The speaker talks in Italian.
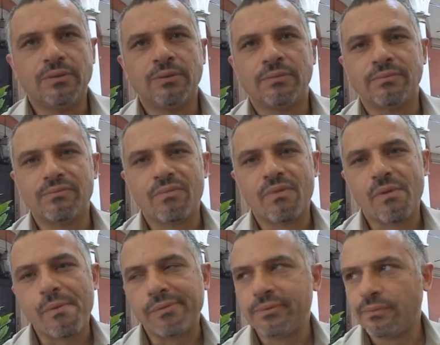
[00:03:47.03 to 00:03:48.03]

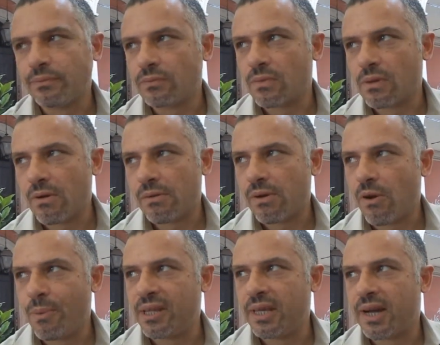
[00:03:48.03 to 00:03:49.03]
un,
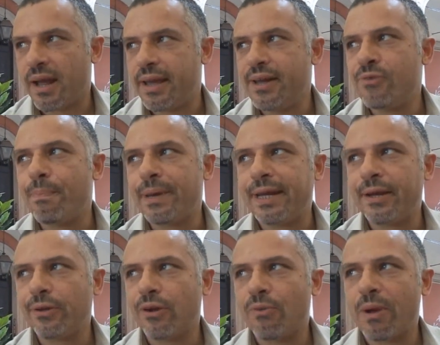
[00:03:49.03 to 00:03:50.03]
come dire, in un
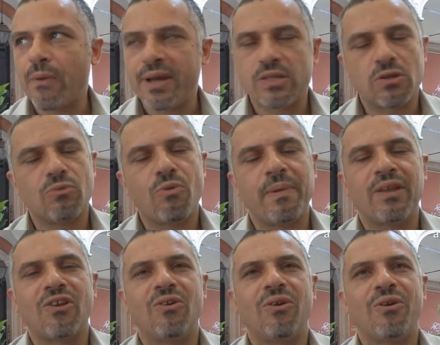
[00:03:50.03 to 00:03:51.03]
periodo come questo, in un
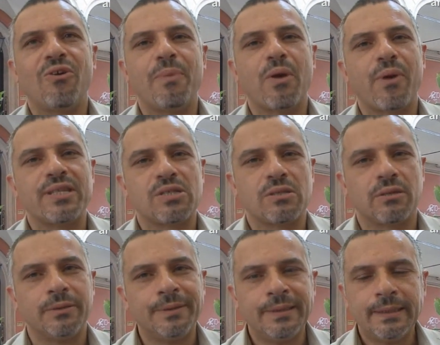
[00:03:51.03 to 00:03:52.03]
momento come
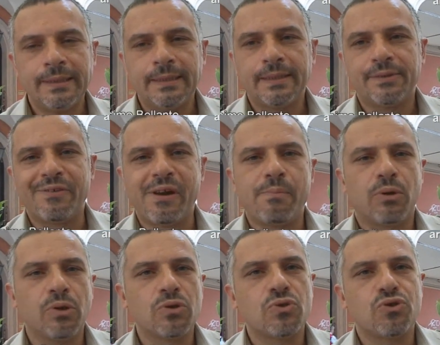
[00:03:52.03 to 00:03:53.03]
questo, dove nel
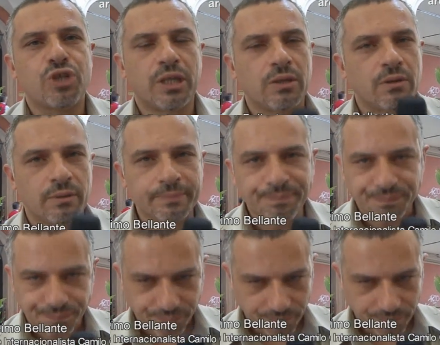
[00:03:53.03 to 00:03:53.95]
mondo succedono